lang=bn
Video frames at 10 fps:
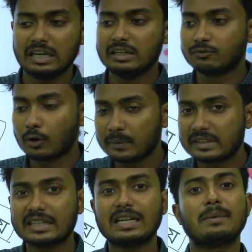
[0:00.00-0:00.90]
এই
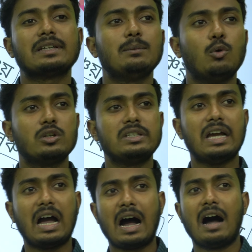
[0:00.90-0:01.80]
প্রফিটটাকে আমরা কি বলছি
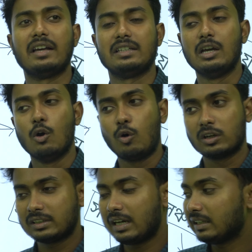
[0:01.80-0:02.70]
আয়
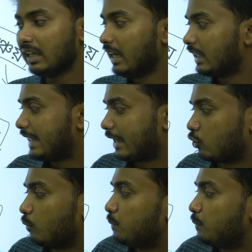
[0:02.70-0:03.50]
অর্থাৎ দেখো